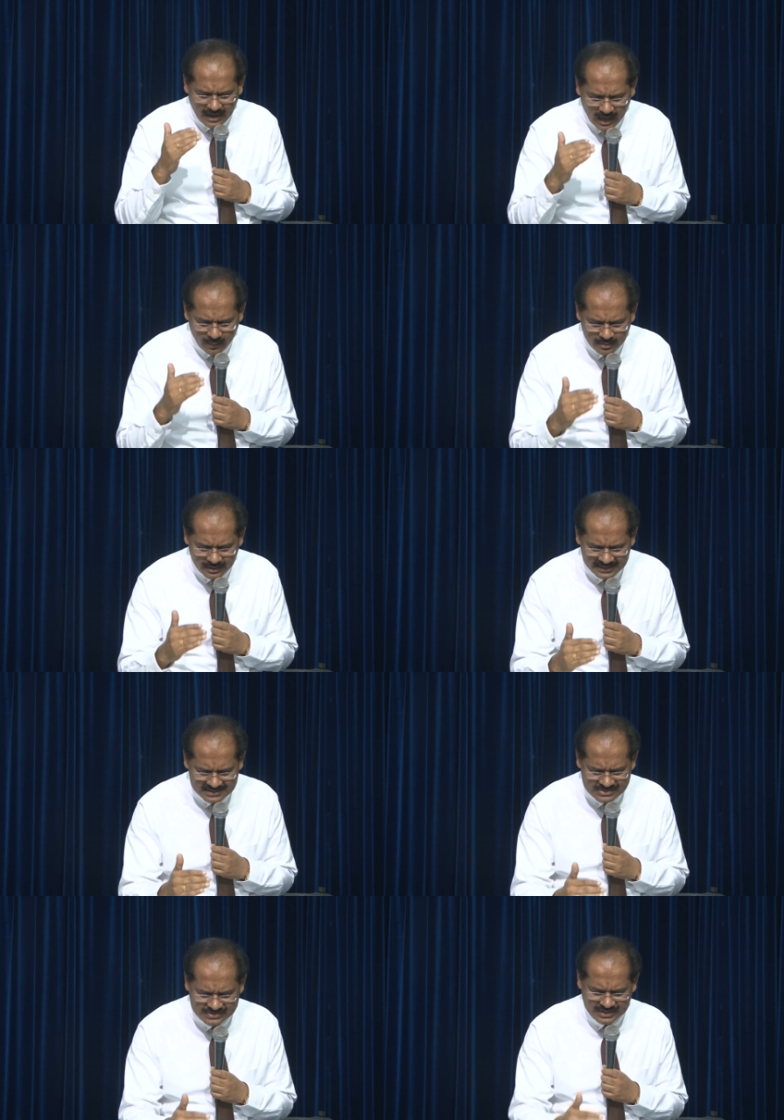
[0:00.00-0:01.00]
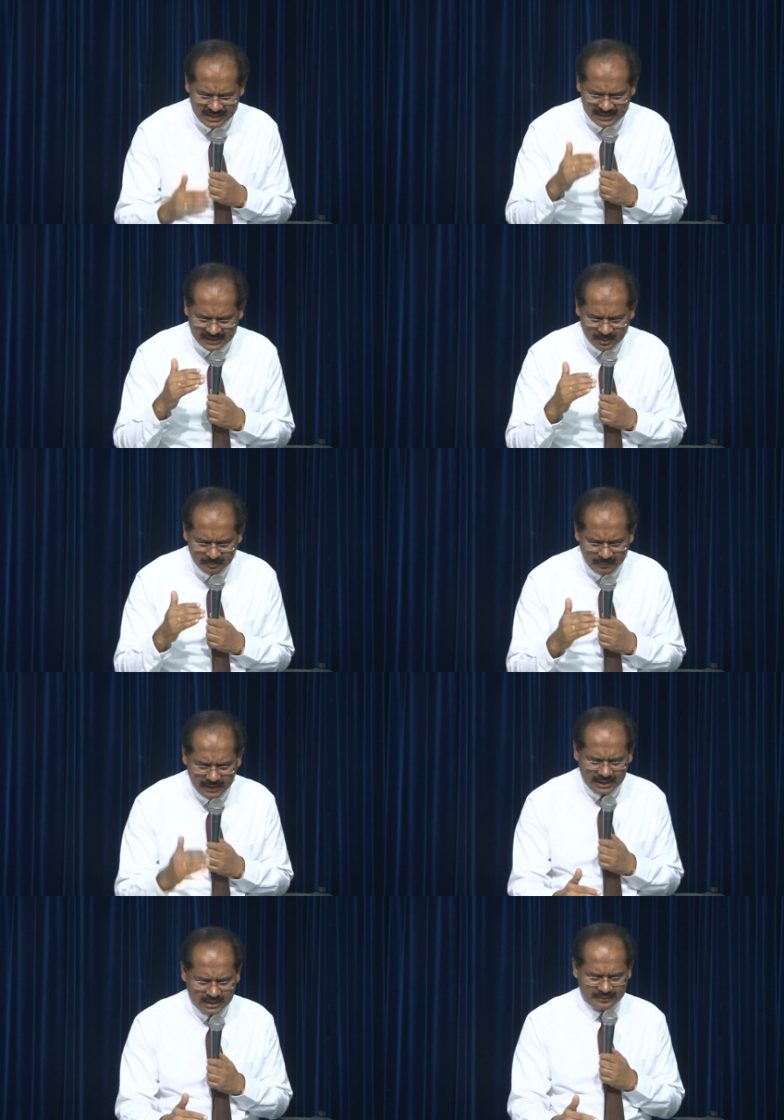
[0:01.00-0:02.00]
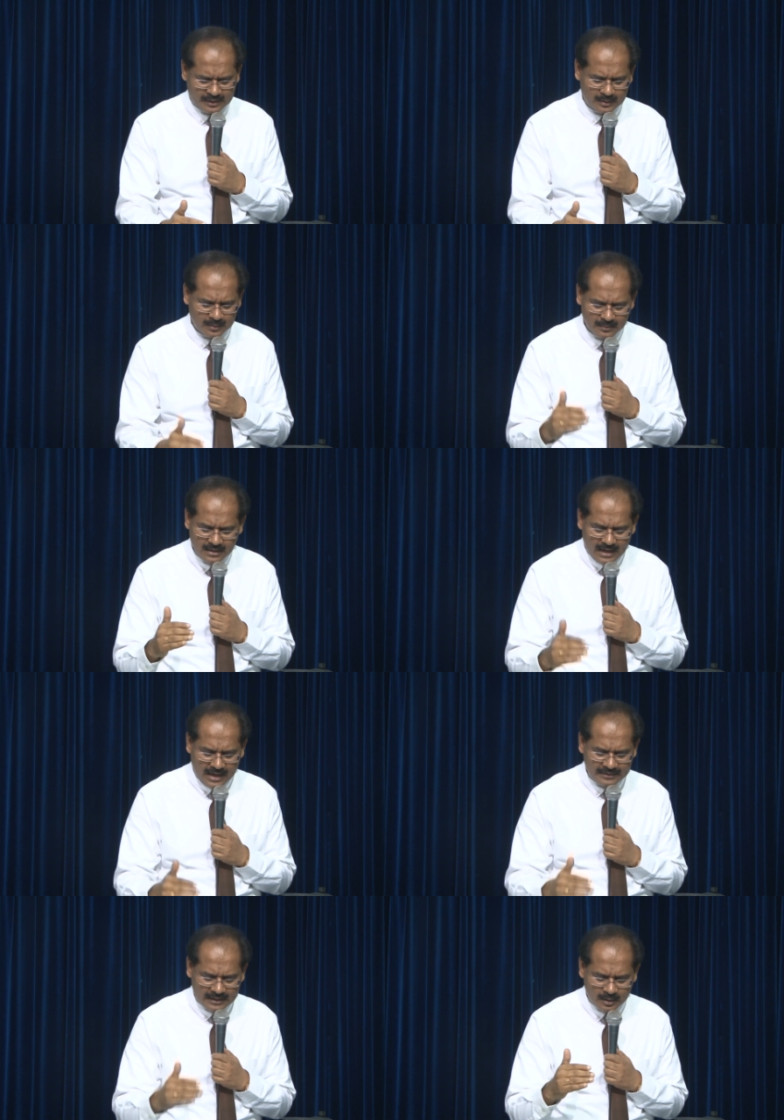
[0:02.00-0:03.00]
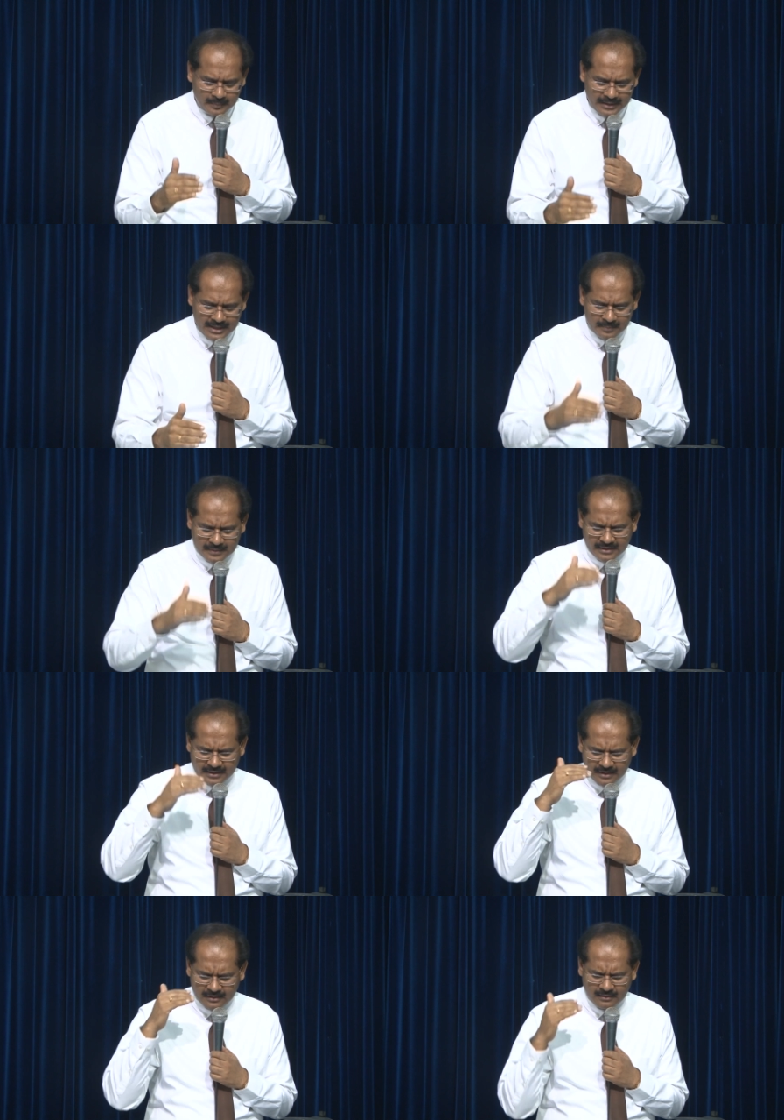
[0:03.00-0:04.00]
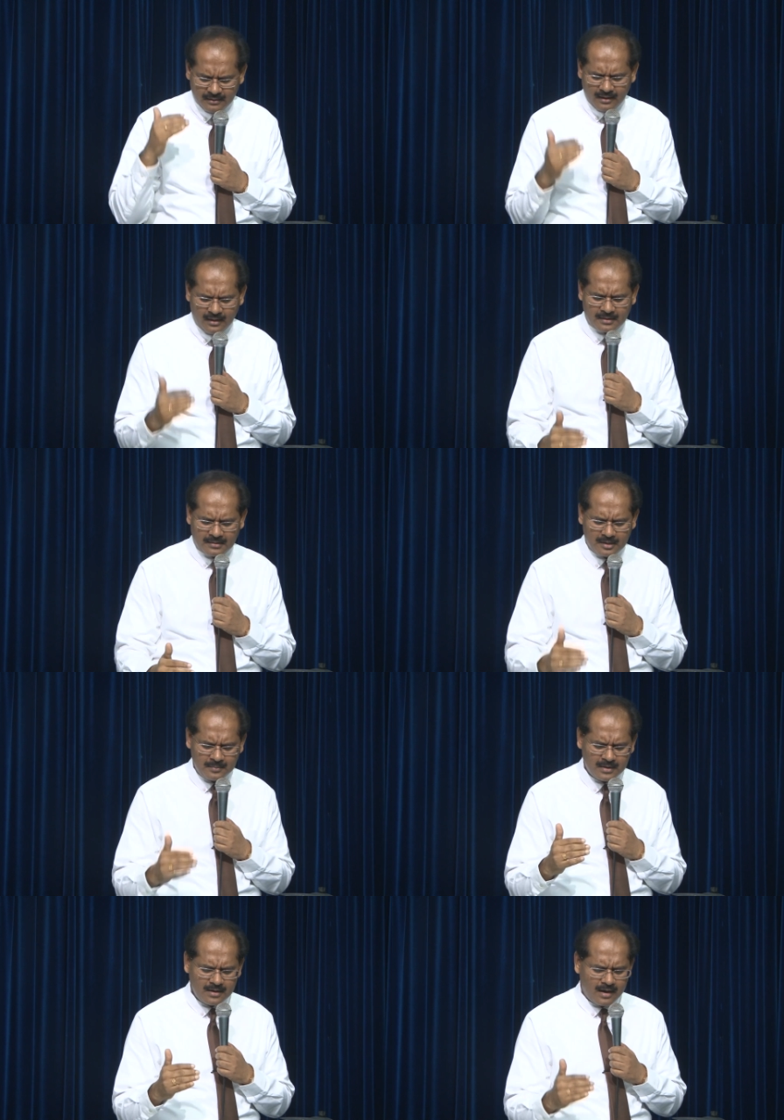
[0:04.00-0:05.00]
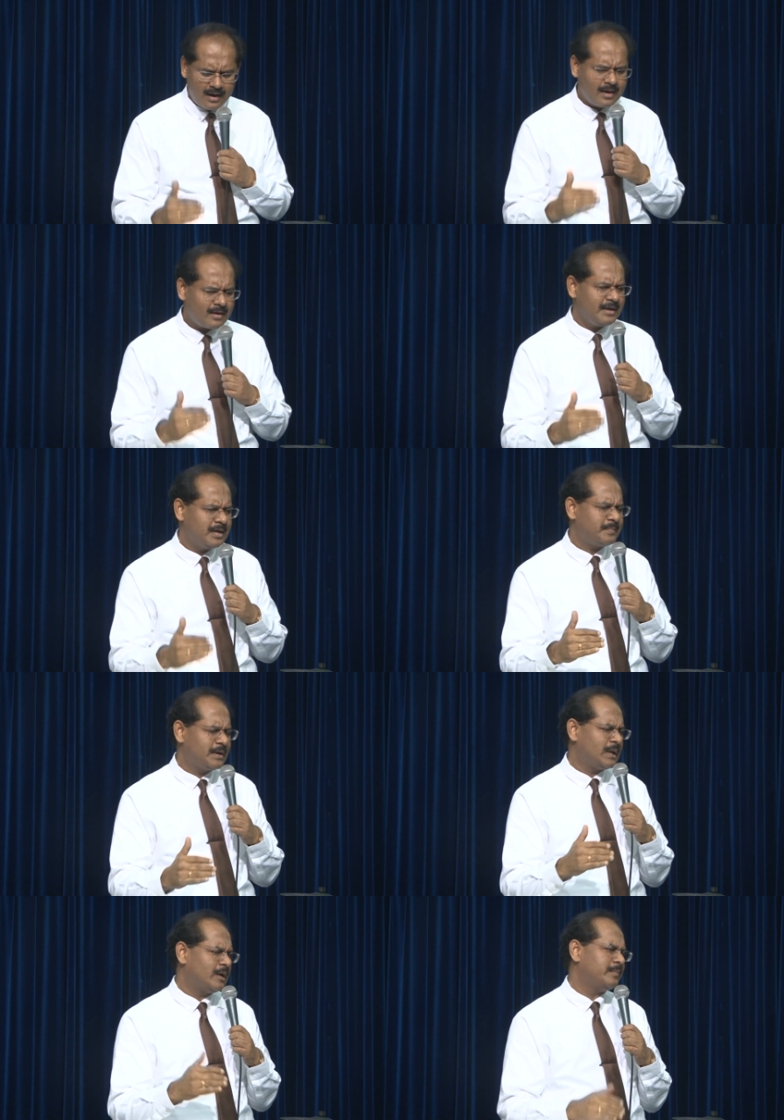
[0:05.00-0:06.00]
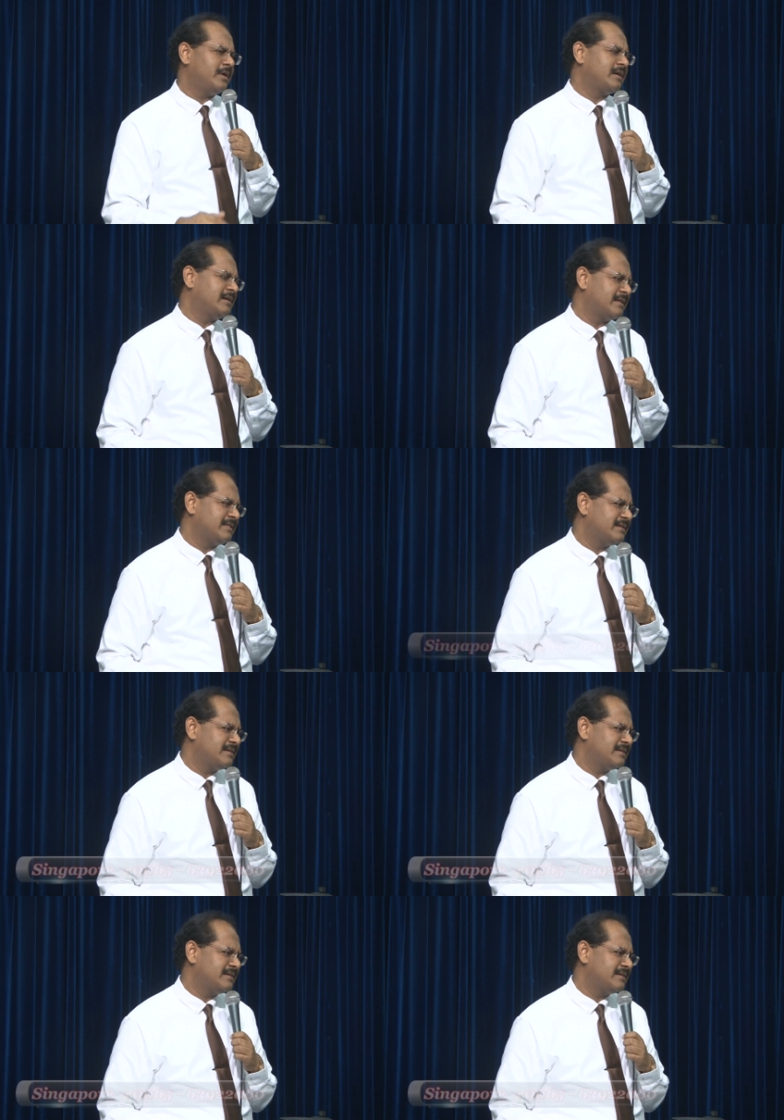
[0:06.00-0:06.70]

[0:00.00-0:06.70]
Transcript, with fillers: அவருடைய செய்கள் பெரியவைகளும் அவைகளில் பிரியப்படுகிற எல்லாராலும் ஆராயப்படைகளுமா இருக்கிறது